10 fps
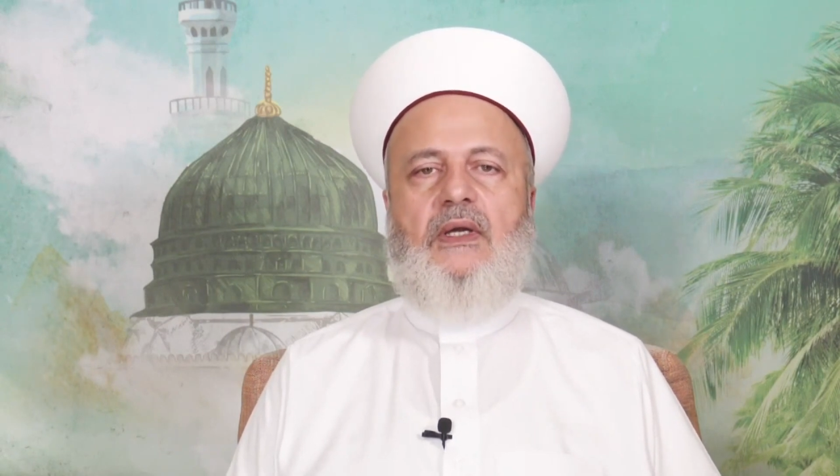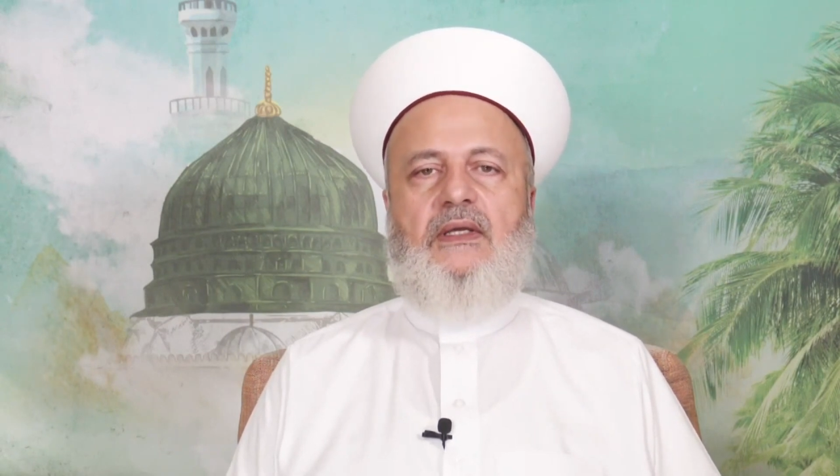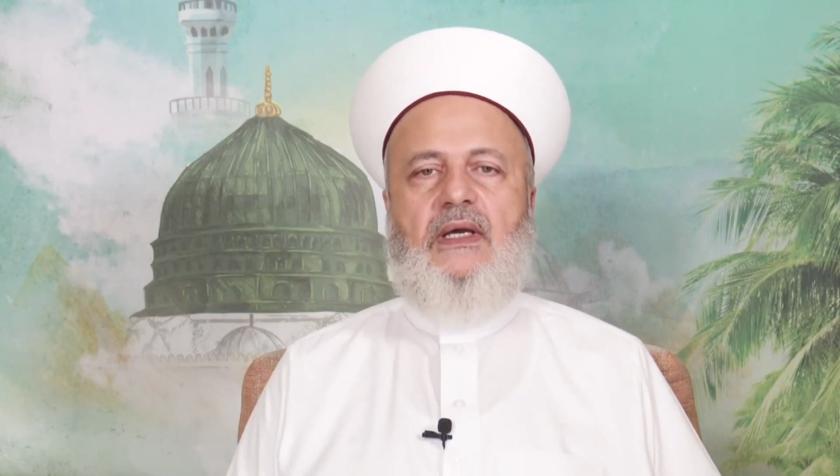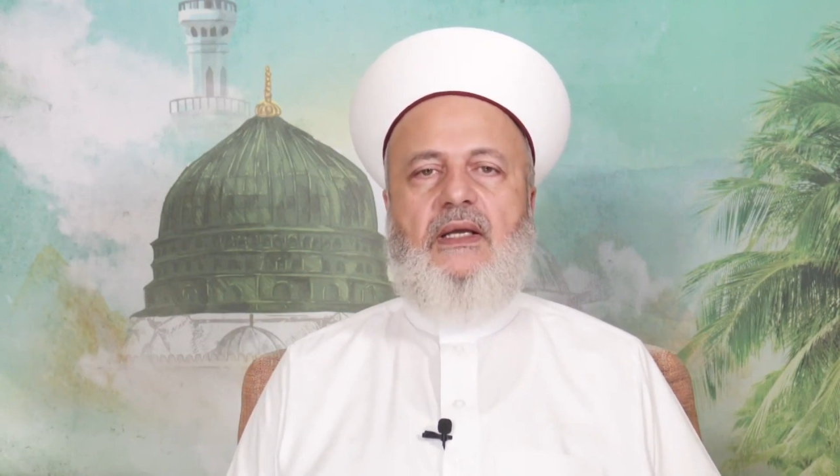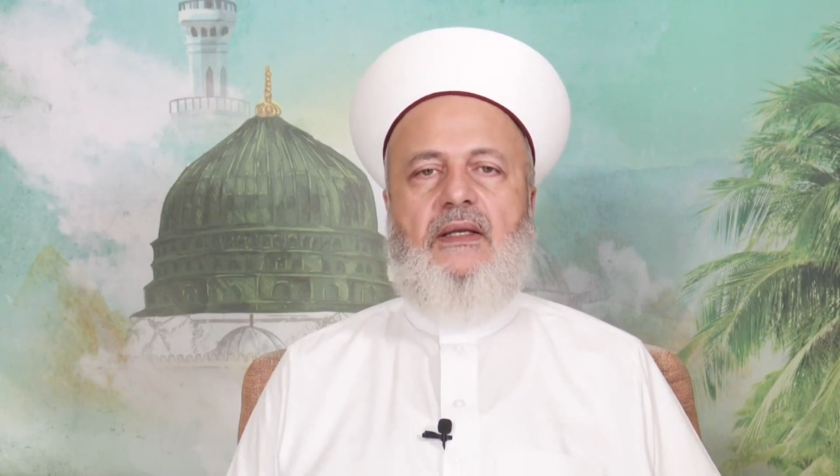
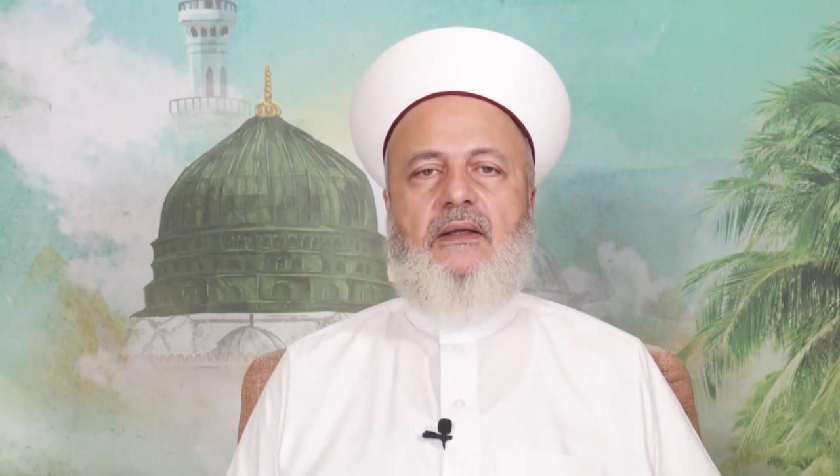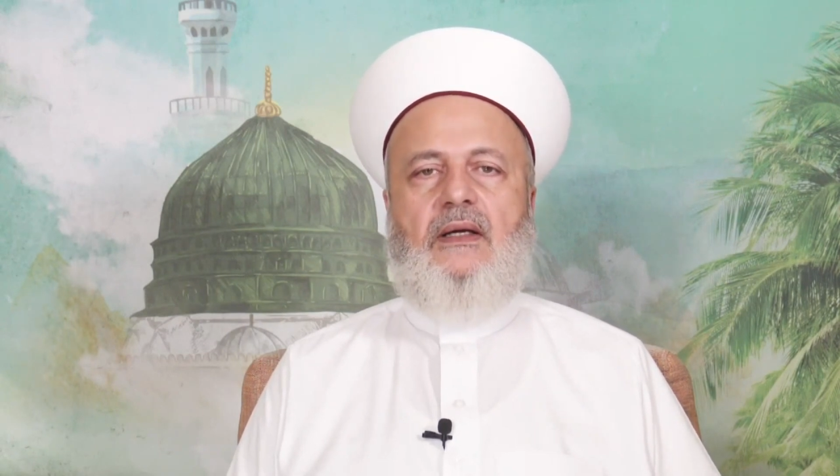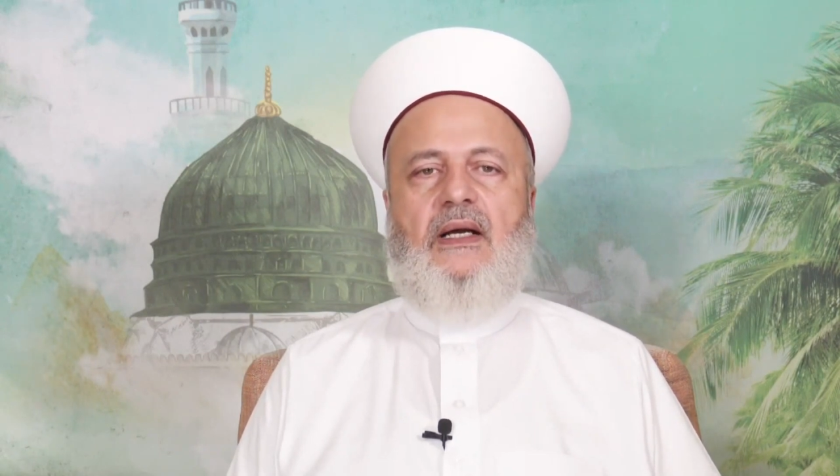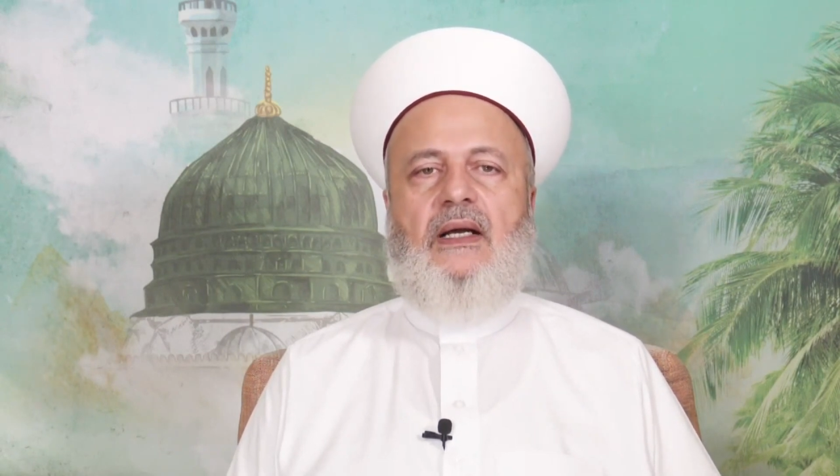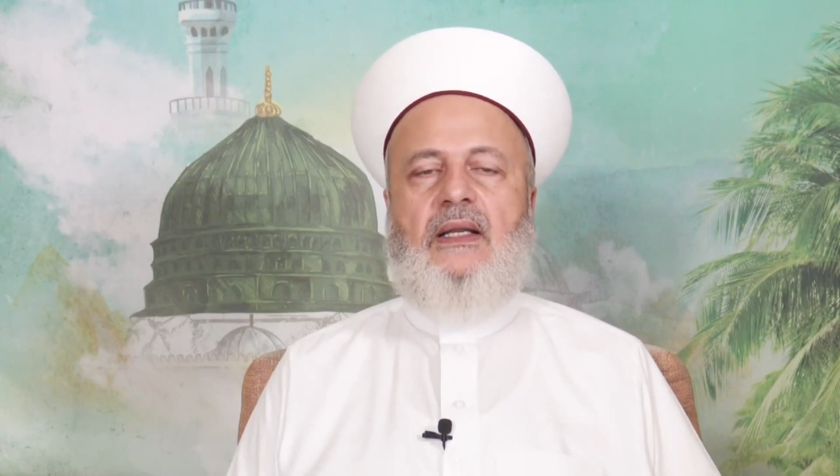يحلق
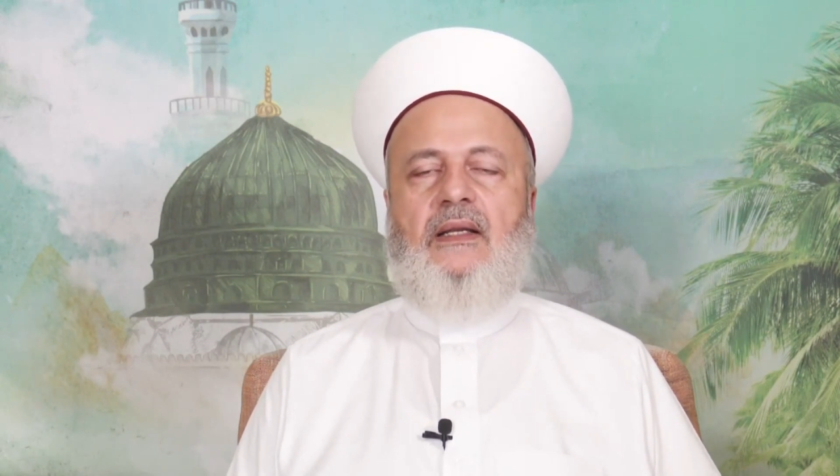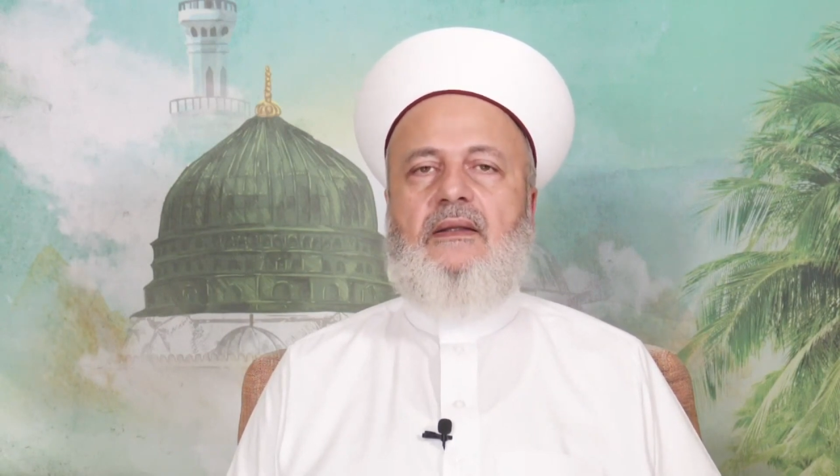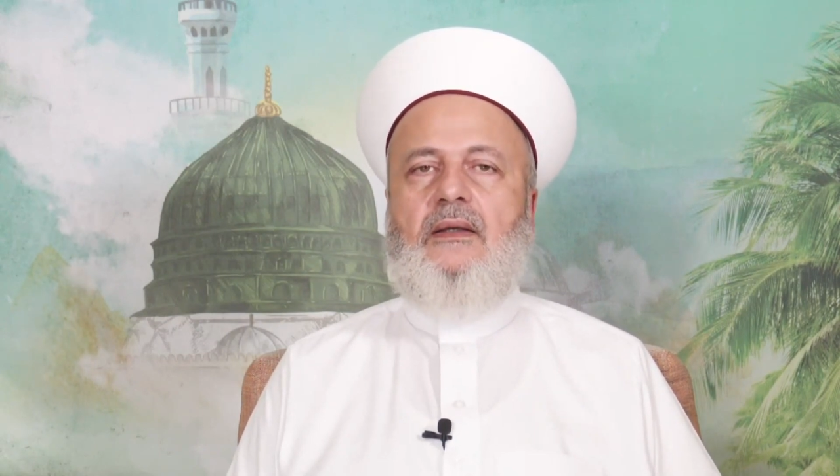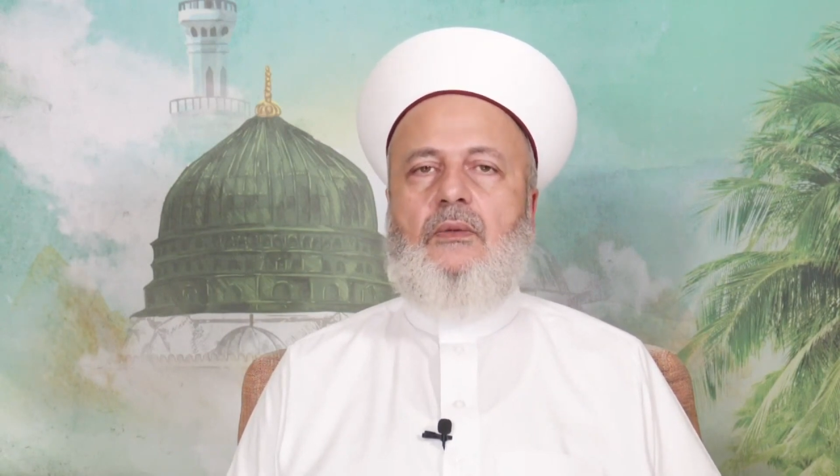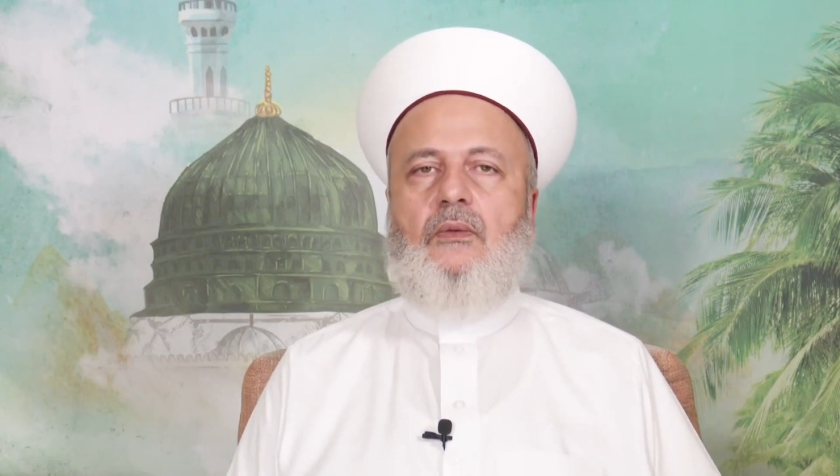
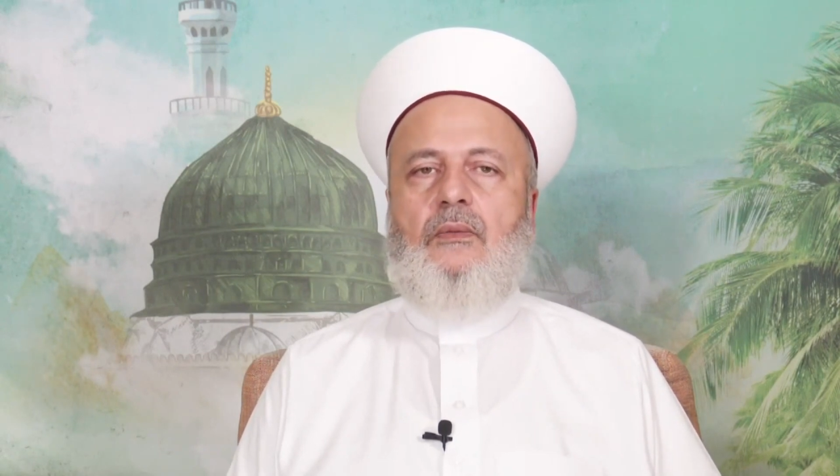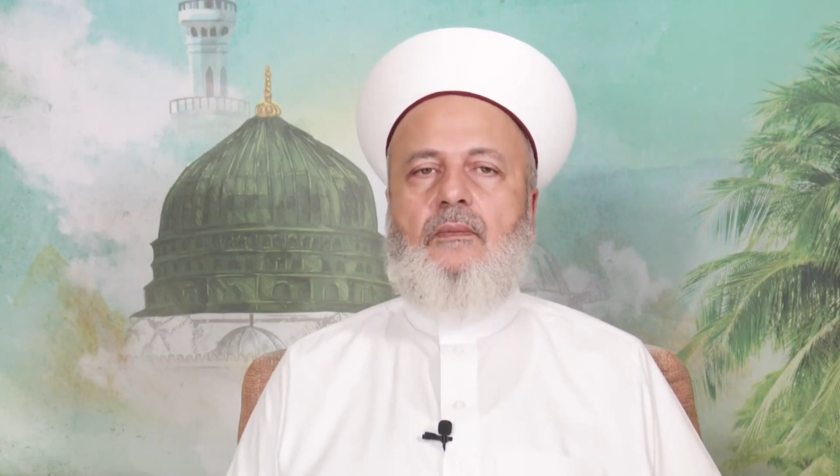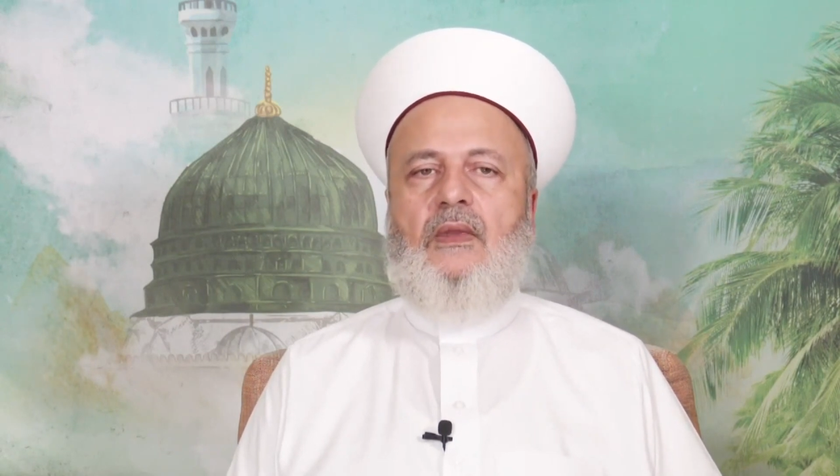عانته